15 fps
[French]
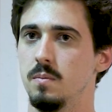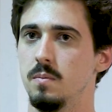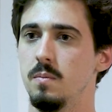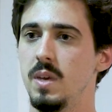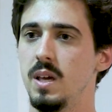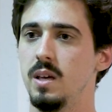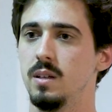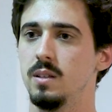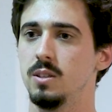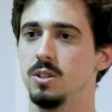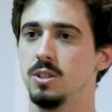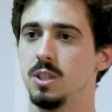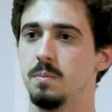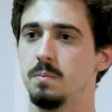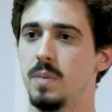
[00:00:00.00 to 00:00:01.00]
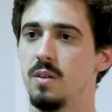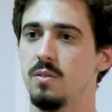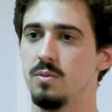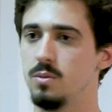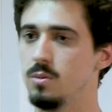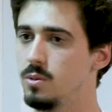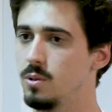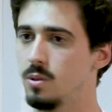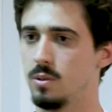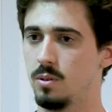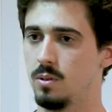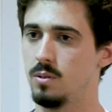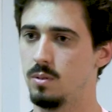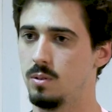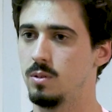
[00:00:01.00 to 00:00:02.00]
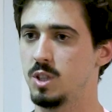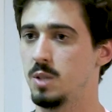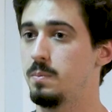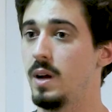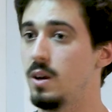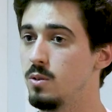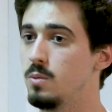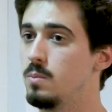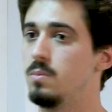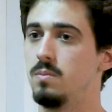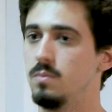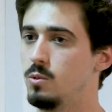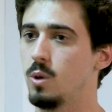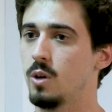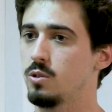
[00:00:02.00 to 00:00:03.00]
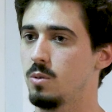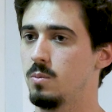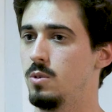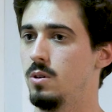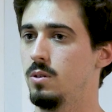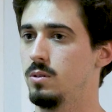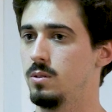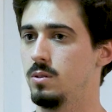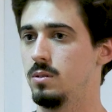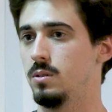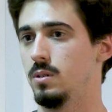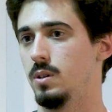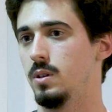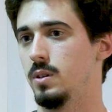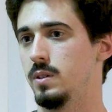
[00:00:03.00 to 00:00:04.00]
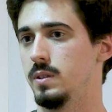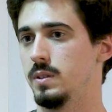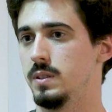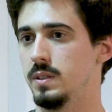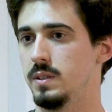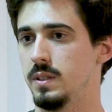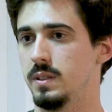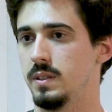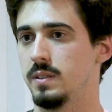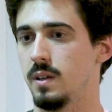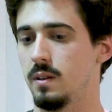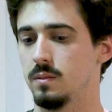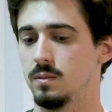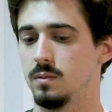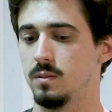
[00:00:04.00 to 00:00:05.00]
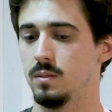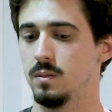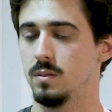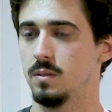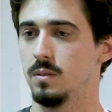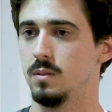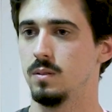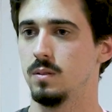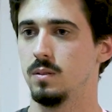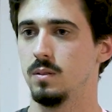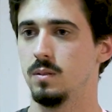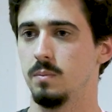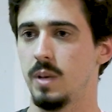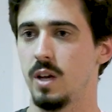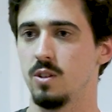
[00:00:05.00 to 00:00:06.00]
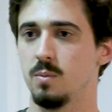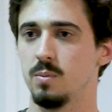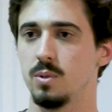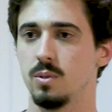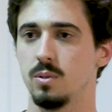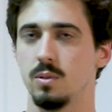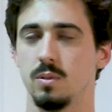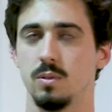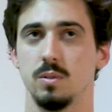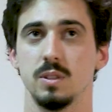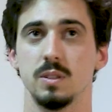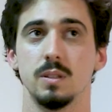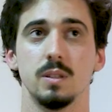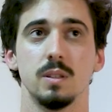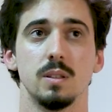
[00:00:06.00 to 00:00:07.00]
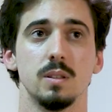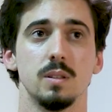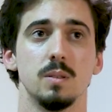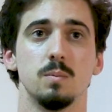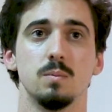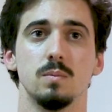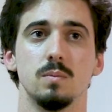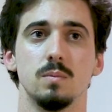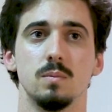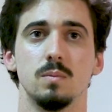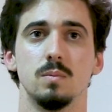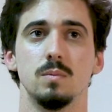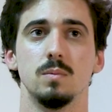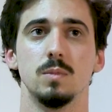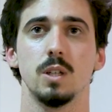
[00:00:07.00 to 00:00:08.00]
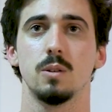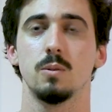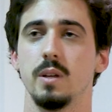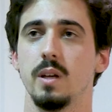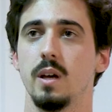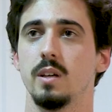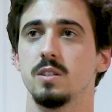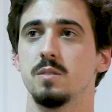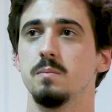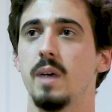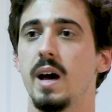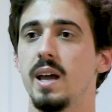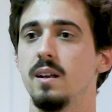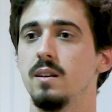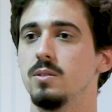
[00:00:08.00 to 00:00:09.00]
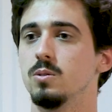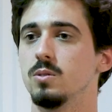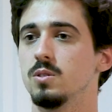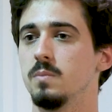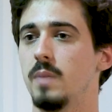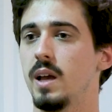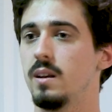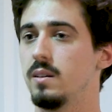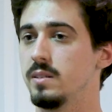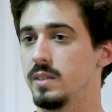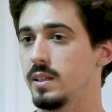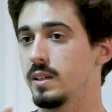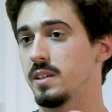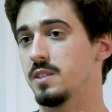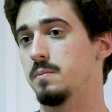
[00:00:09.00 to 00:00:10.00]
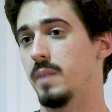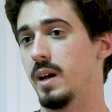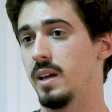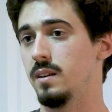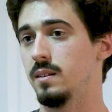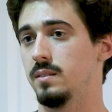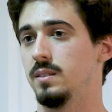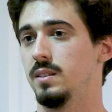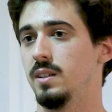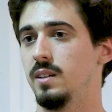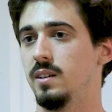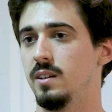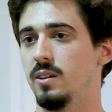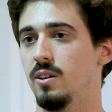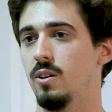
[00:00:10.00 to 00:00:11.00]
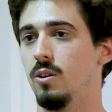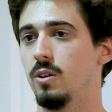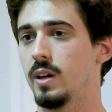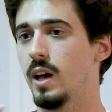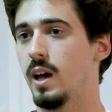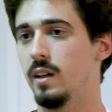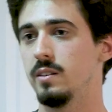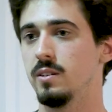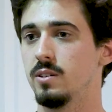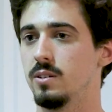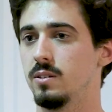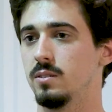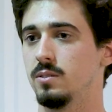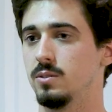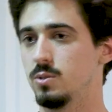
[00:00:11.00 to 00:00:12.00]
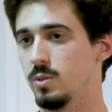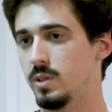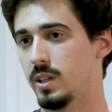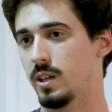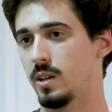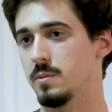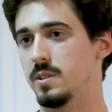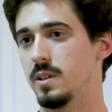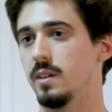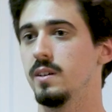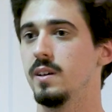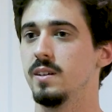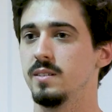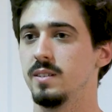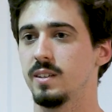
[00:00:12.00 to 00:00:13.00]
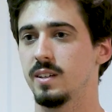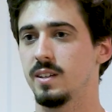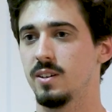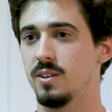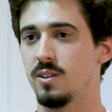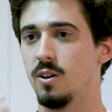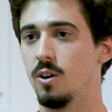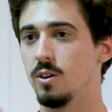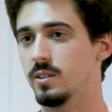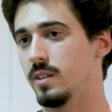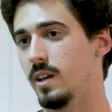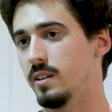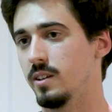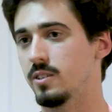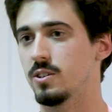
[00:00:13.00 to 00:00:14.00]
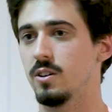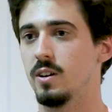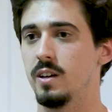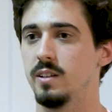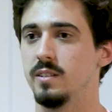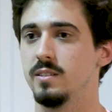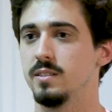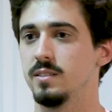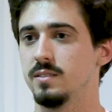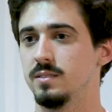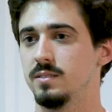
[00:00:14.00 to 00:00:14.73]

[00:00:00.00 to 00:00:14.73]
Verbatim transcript: Mais j'ai pas vu j'ai pas lu noir sur blanc si c'était ça. Par exemple, euh, c'était. Il y Il y a Smile, donc Smile, il s'écrit Smile. Euh, Og Hand, euh, celui qui est comme ça, s'écrit hog underscore Hand.